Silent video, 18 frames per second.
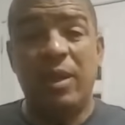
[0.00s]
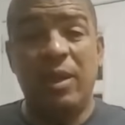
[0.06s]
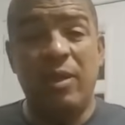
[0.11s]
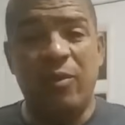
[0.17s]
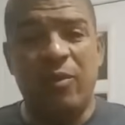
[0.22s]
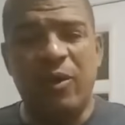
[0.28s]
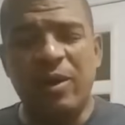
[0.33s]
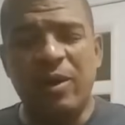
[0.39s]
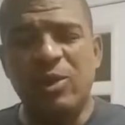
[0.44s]
e
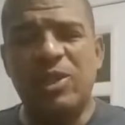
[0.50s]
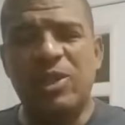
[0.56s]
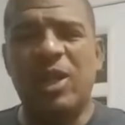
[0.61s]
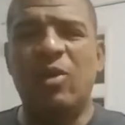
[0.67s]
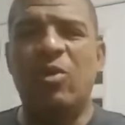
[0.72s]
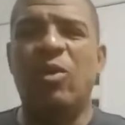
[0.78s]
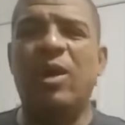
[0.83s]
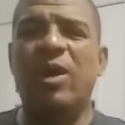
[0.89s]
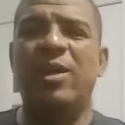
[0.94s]
vamos
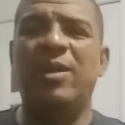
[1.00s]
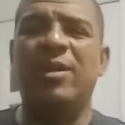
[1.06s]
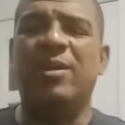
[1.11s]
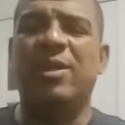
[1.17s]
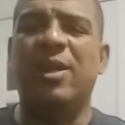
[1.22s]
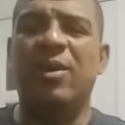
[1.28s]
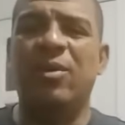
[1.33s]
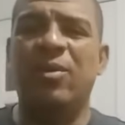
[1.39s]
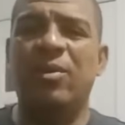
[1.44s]
agora
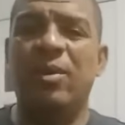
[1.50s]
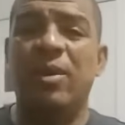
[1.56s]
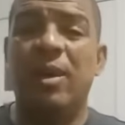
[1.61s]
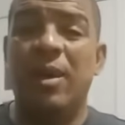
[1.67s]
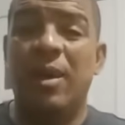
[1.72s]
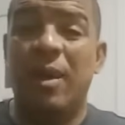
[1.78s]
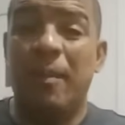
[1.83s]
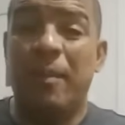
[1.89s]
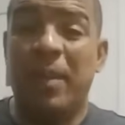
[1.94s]
então
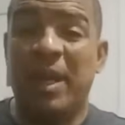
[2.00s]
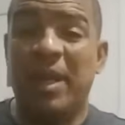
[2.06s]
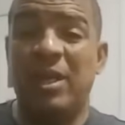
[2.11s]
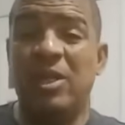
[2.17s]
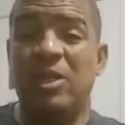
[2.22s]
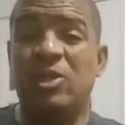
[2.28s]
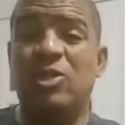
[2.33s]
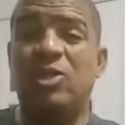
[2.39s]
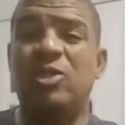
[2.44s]
para
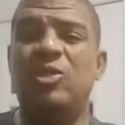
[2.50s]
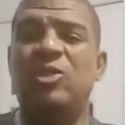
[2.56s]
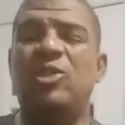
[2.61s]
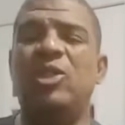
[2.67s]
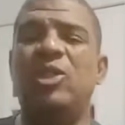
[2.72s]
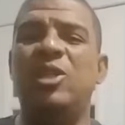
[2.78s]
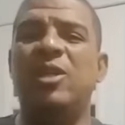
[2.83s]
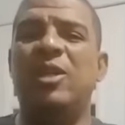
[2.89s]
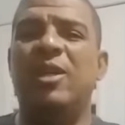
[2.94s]
este
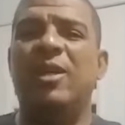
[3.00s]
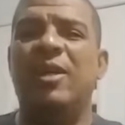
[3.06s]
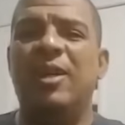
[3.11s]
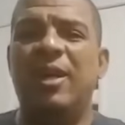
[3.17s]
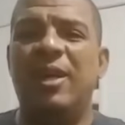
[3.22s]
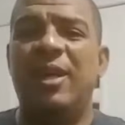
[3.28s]
dia